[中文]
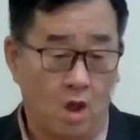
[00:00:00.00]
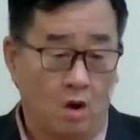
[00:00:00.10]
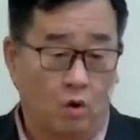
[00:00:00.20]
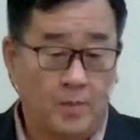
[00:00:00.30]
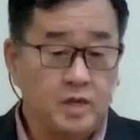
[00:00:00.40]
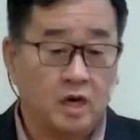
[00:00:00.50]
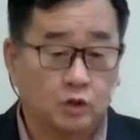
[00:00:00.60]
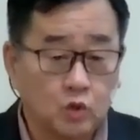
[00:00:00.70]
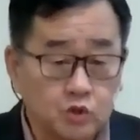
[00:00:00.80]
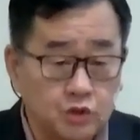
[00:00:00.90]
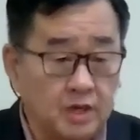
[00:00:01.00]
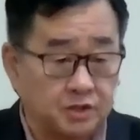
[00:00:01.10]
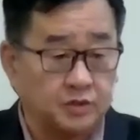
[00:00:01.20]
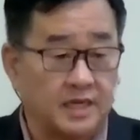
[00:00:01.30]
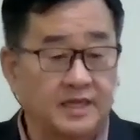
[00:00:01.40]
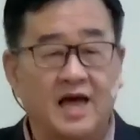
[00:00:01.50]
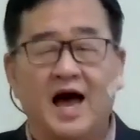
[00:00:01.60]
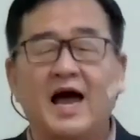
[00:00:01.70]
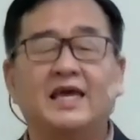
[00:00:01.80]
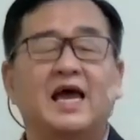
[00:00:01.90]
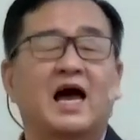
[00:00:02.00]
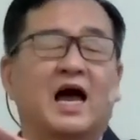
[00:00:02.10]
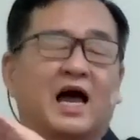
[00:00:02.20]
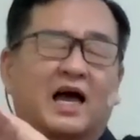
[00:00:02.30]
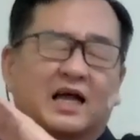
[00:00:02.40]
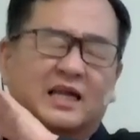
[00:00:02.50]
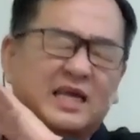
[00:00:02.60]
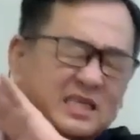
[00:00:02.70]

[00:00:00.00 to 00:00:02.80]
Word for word: 我们有很多需要求上帝。哎呀，你是